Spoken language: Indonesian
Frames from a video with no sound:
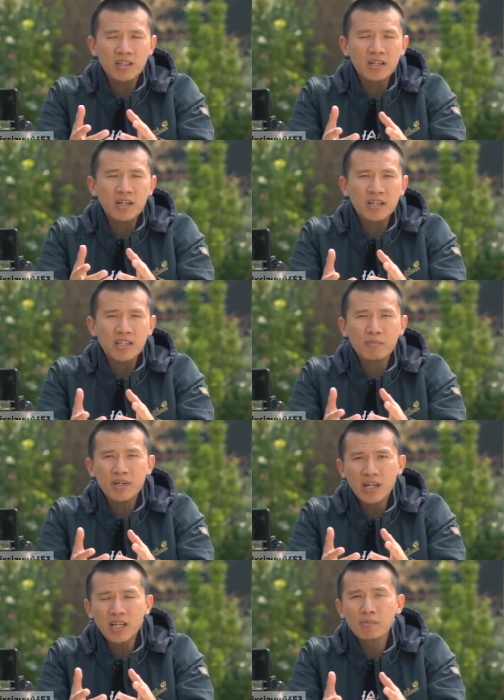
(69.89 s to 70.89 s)
ketika kita
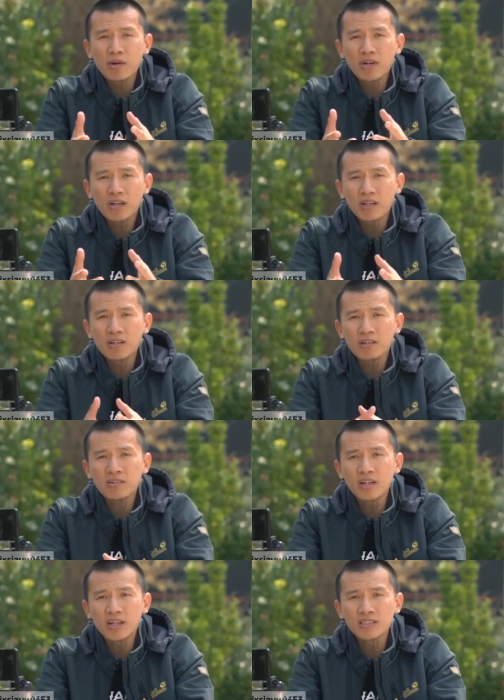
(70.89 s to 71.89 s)
meyakini bahwa Allah
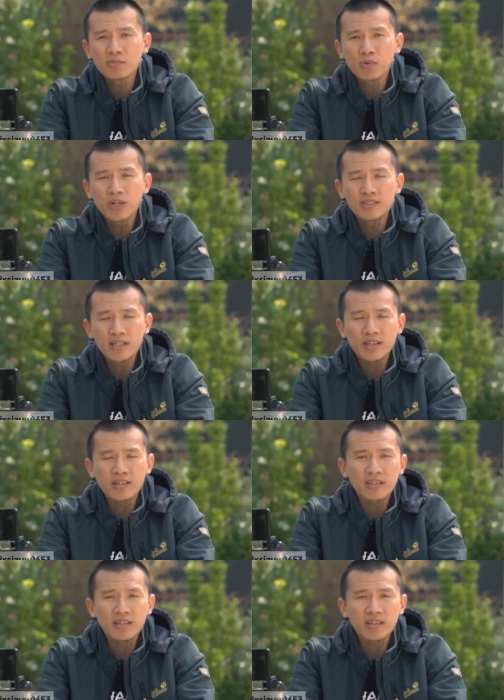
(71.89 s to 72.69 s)
itu adalah sebuah zat